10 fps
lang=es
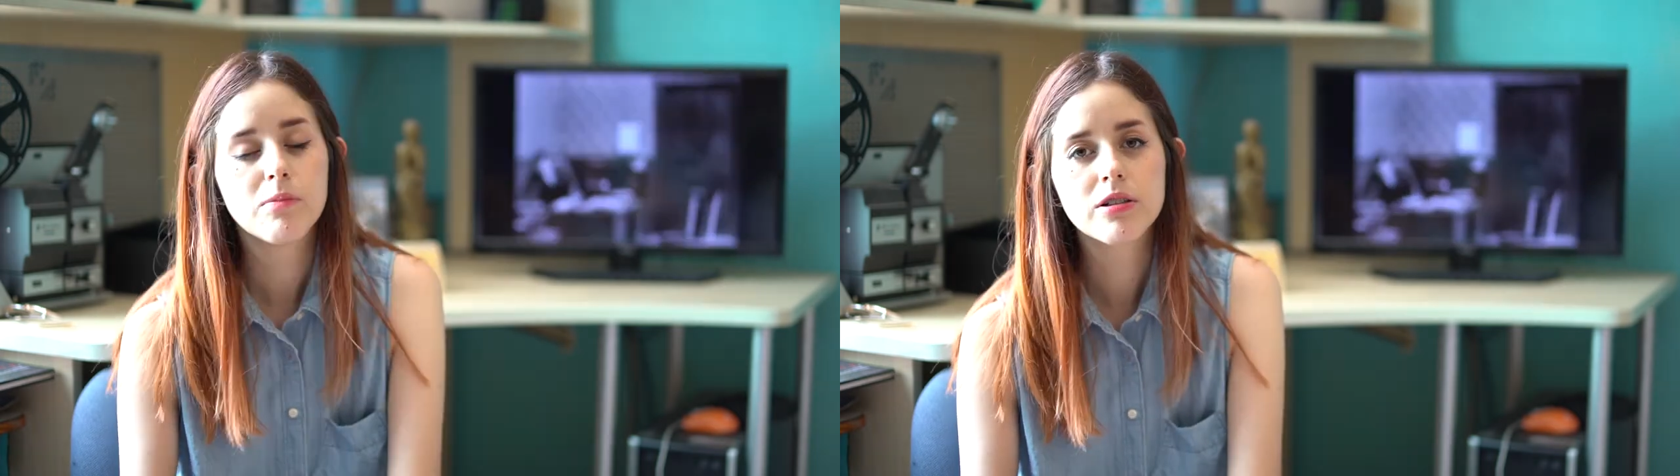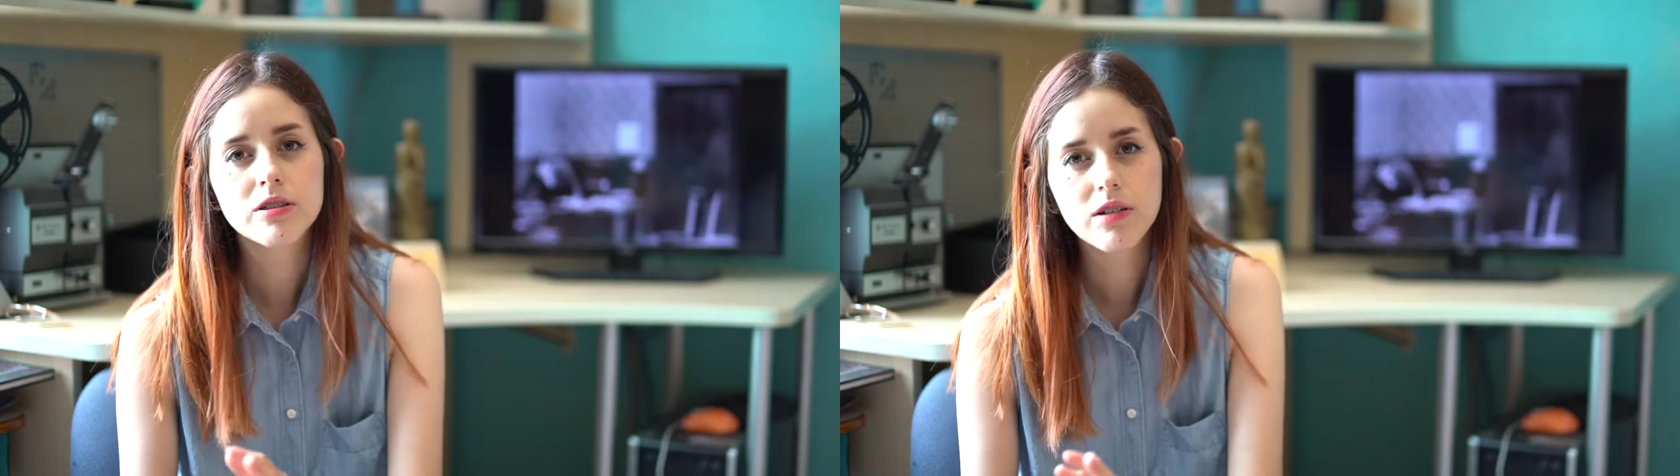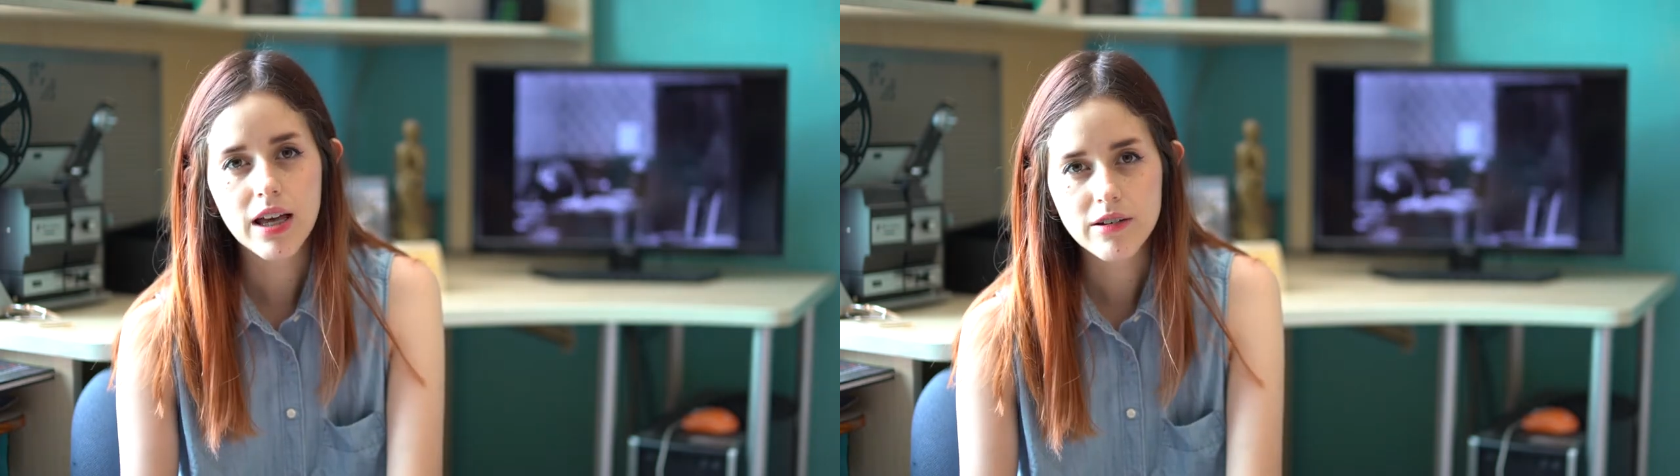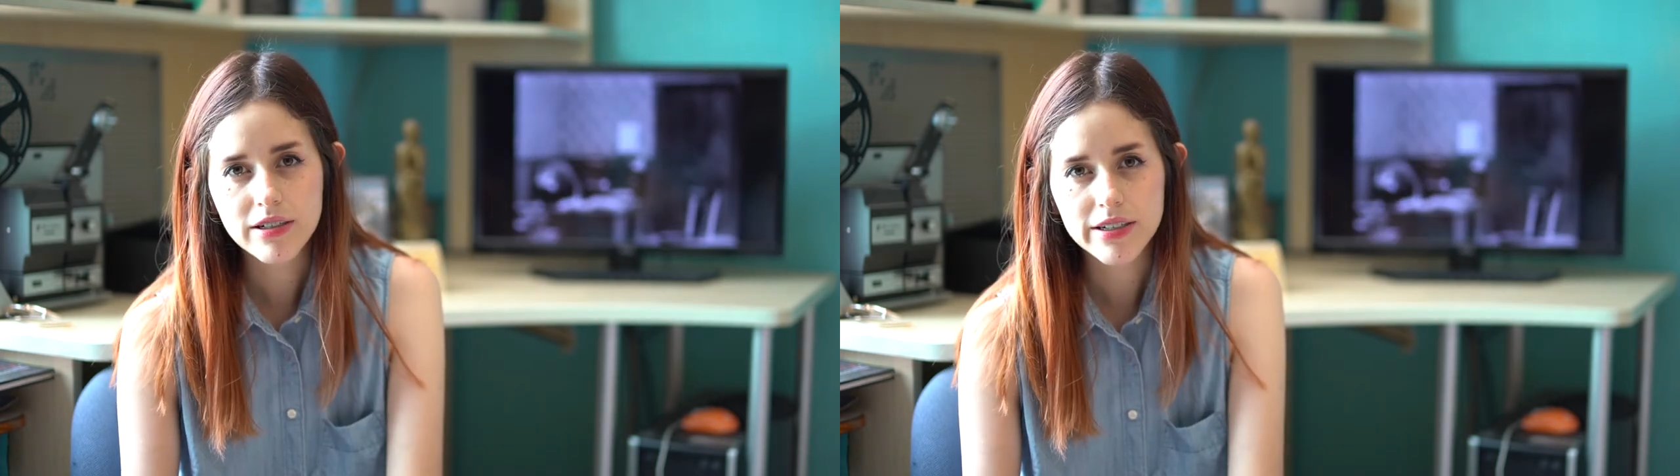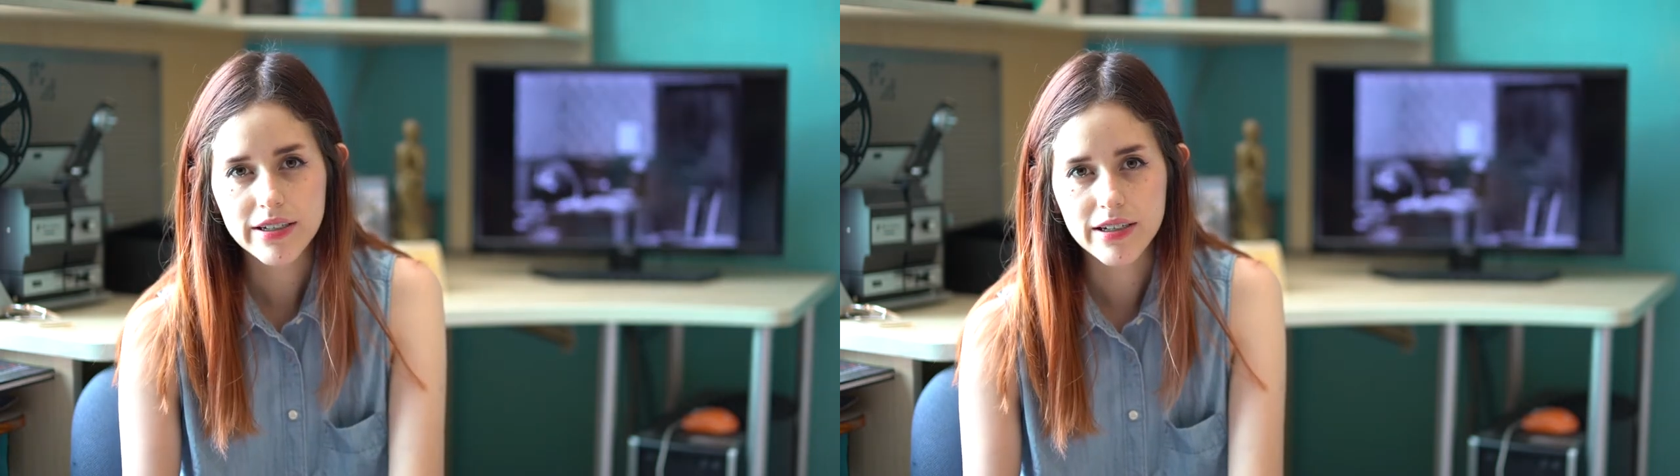Por su lado,
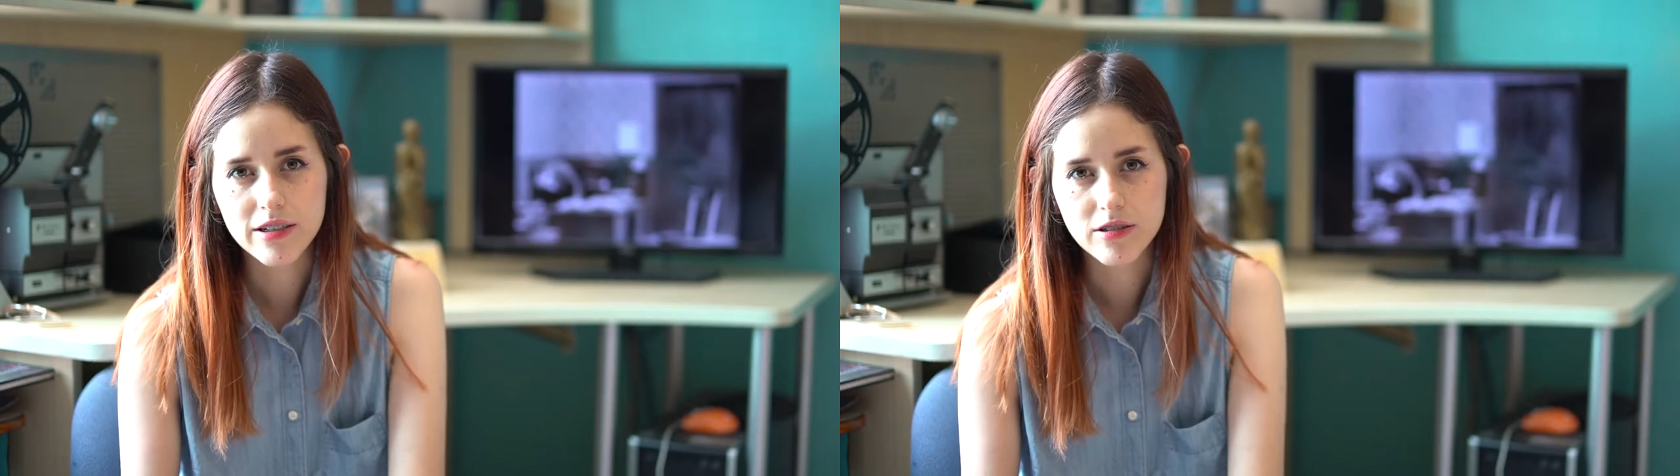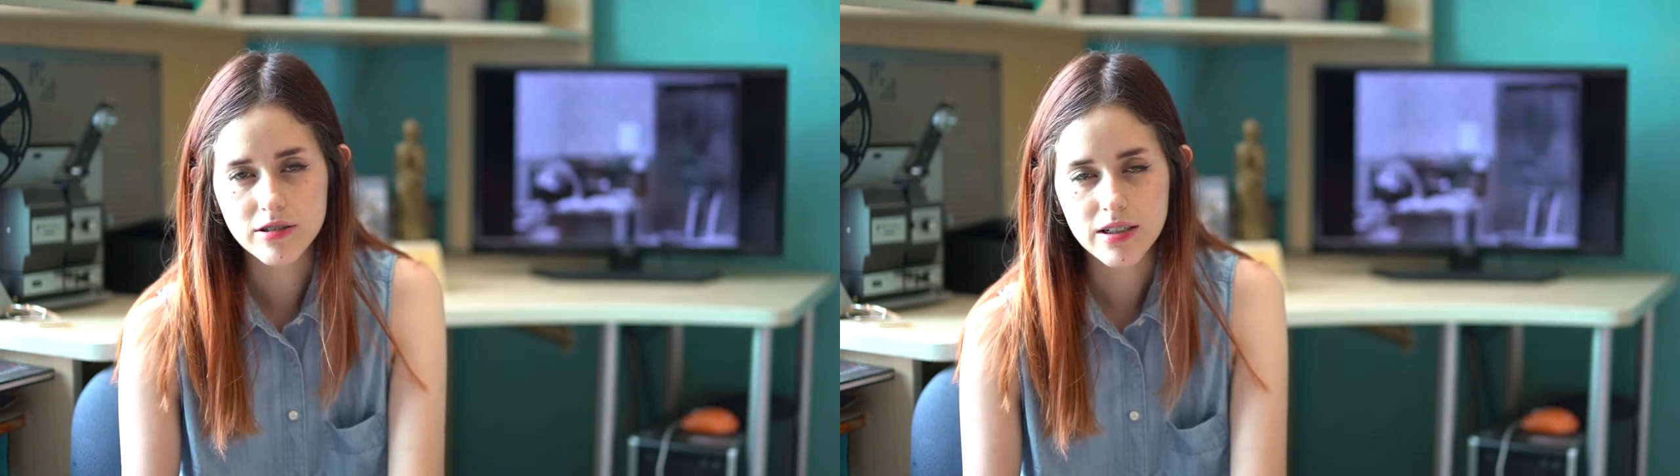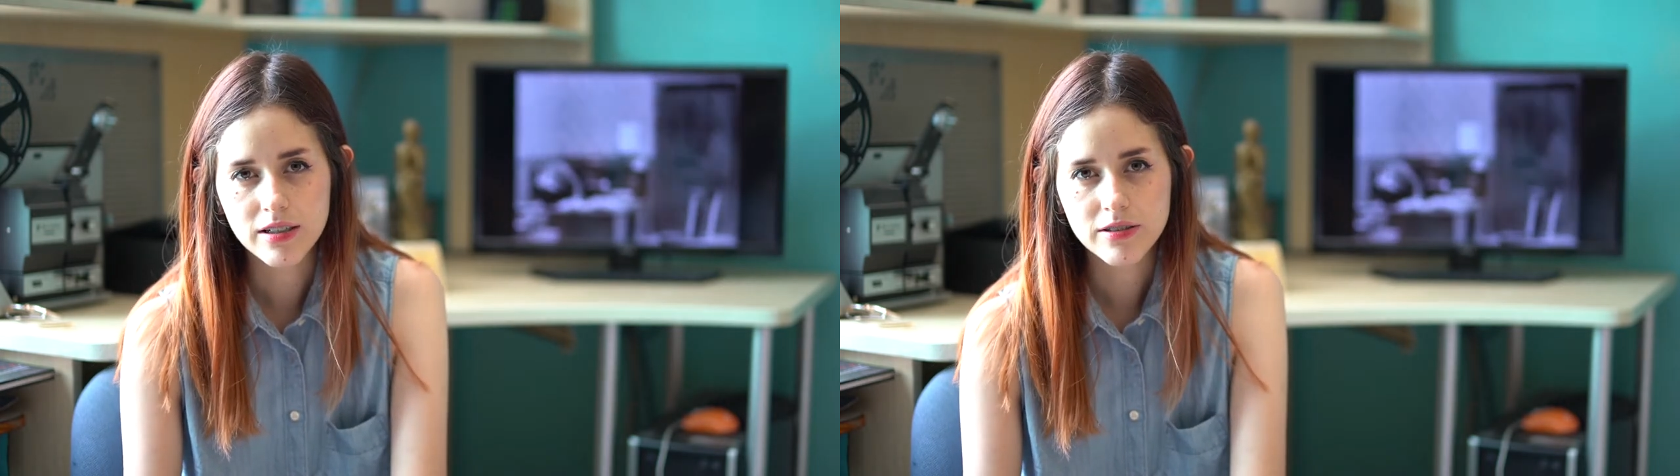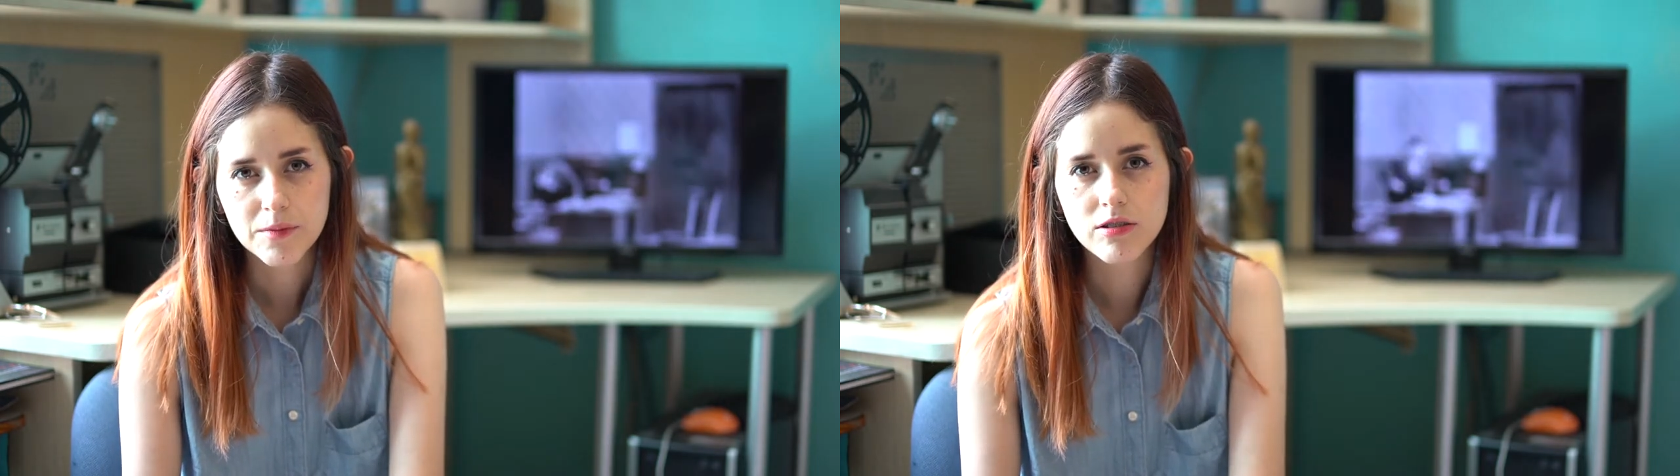Enrique Rosas